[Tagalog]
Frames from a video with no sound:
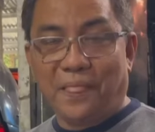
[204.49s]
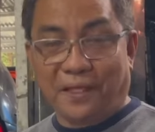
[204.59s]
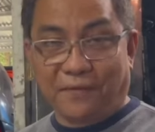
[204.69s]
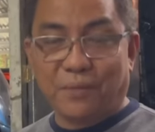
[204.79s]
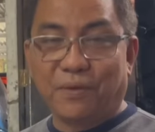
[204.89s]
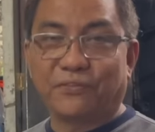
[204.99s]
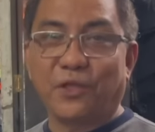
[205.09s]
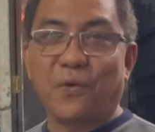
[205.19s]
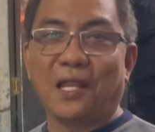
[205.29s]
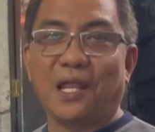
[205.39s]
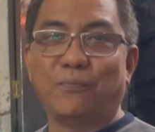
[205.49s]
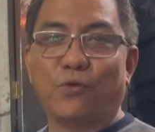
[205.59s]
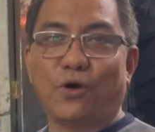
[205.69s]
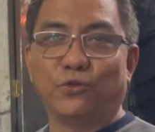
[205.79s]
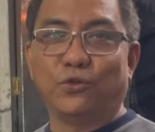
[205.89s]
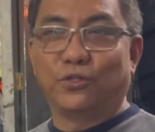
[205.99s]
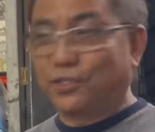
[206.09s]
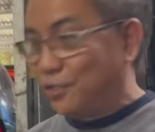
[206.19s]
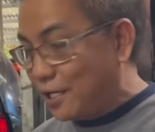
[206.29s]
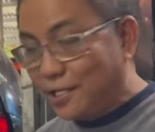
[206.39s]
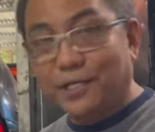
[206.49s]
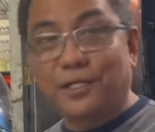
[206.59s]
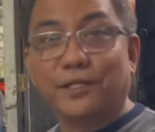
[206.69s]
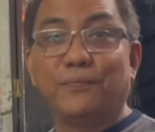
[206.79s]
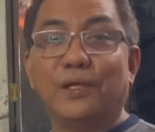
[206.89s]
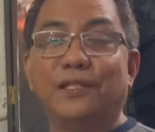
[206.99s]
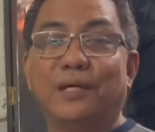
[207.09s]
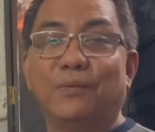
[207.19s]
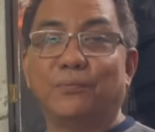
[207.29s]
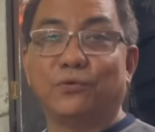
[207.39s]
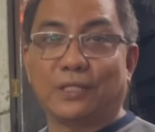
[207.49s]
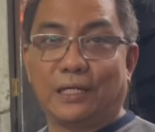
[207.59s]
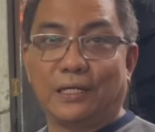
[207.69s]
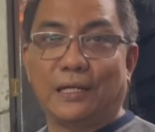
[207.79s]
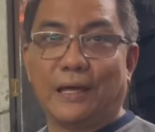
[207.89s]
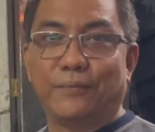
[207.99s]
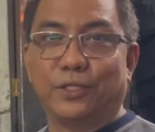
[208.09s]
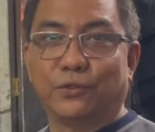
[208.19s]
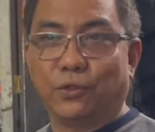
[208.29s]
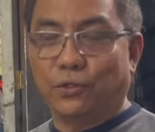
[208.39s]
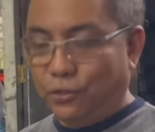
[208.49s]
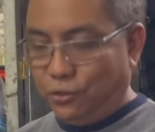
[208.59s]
Kasi mas tiwala po ako doon. Dahil i-rebuild naman po talaga namin to.